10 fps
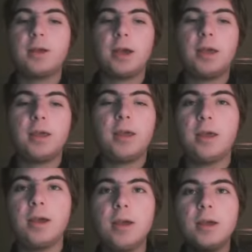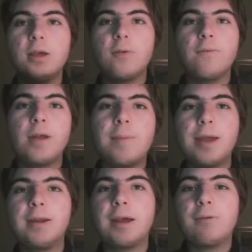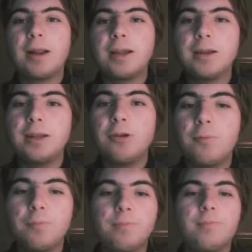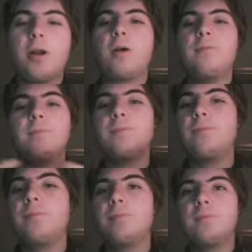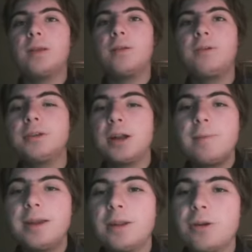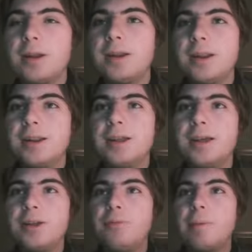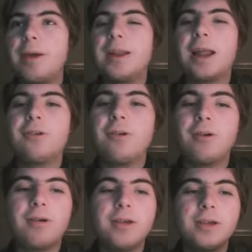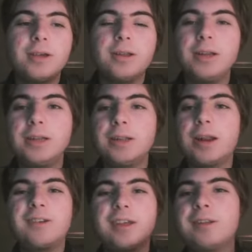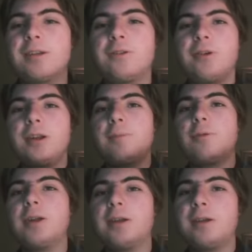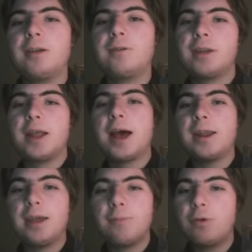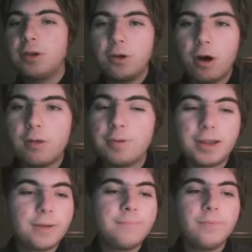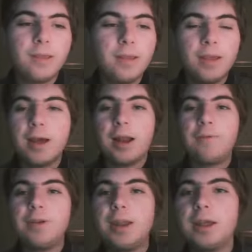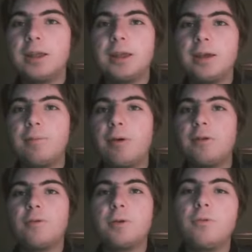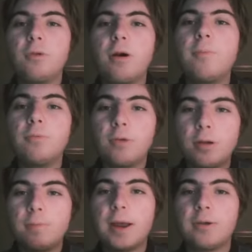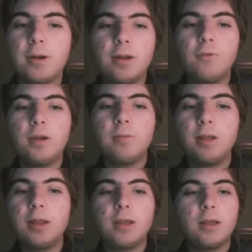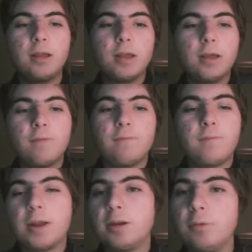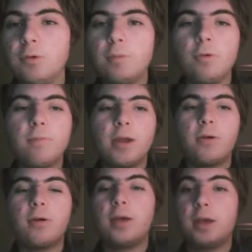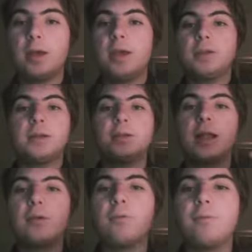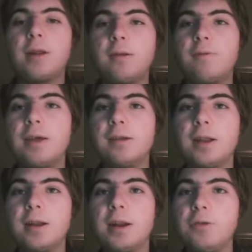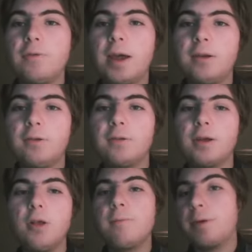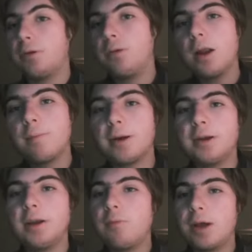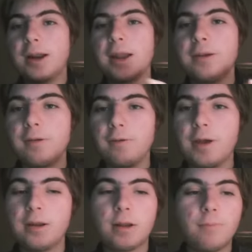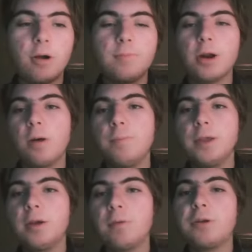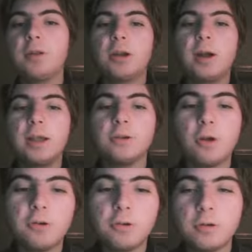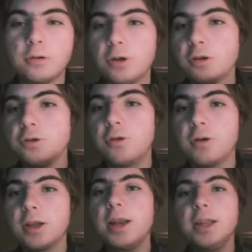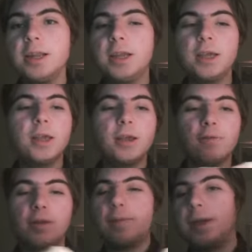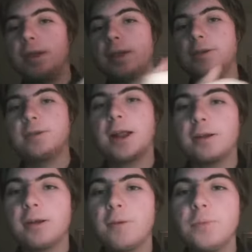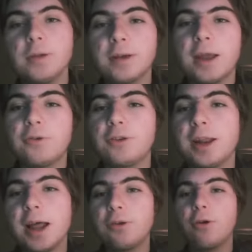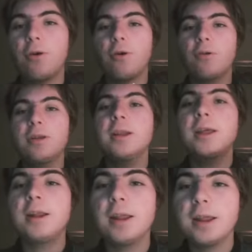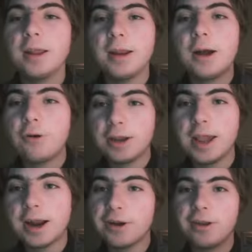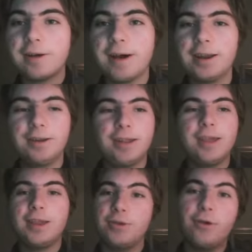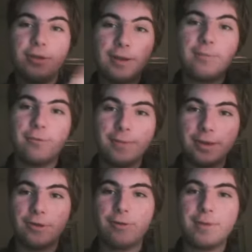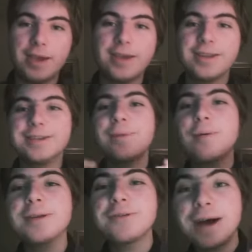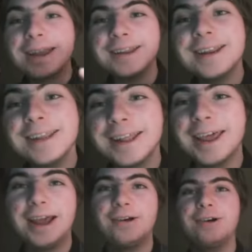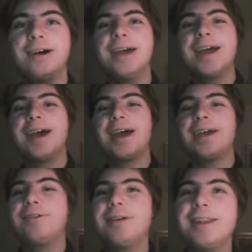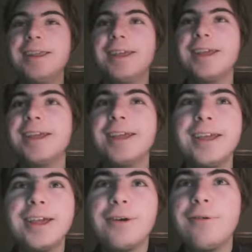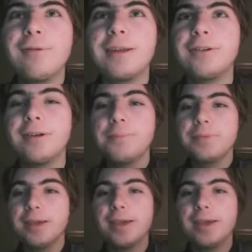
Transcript: Cioè, eh, veramente qualche tiro, mm, però mm, mm, sinceramente non mi ha mai dato l'Inter la sensazione di poter segnare molti gol perché alla fine poi soprattutto appunto ripeto negli ultimi 20 minuti più o meno eh, c'è stata una difesa della Juventus per tutta la partita una grande difesa poi però quando è entrato anche Giorgio, eh, Giorgio Chiellini veramente c'è stata cioè hanno schierato i, eh, eh, la corriera no, davanti non il pulmino come siamo abituati a dire ecco eh, e quindi con questo